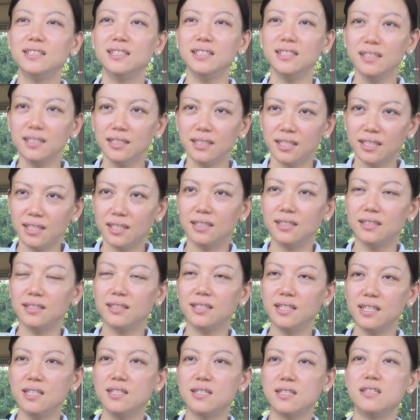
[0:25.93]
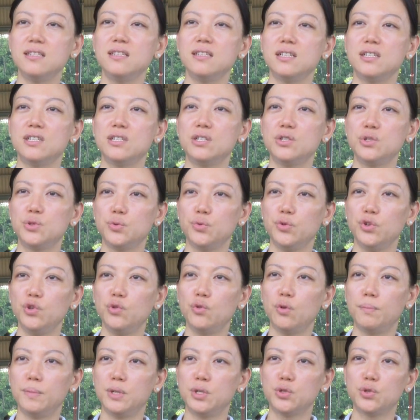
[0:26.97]
今天这一次呢，是属于我
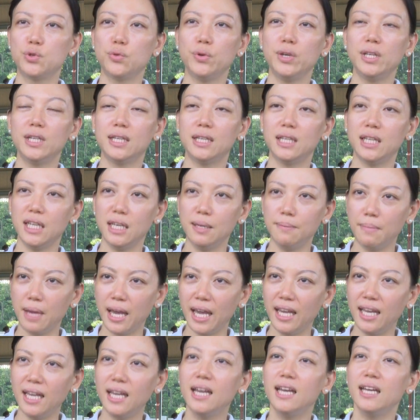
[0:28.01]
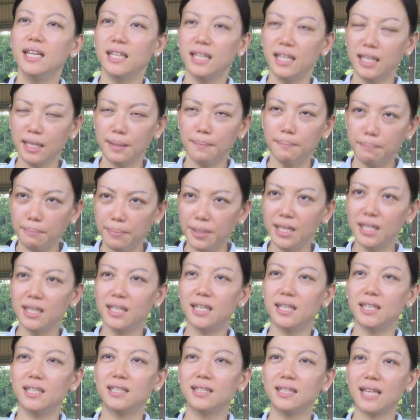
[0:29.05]
们所谓的 Team A、Team B
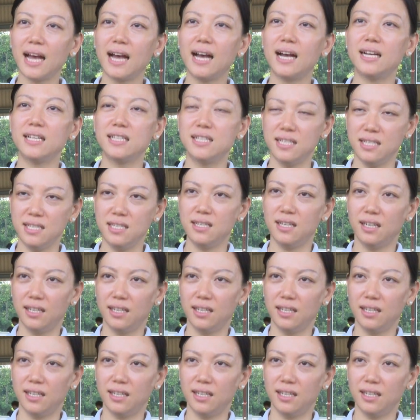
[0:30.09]
的大集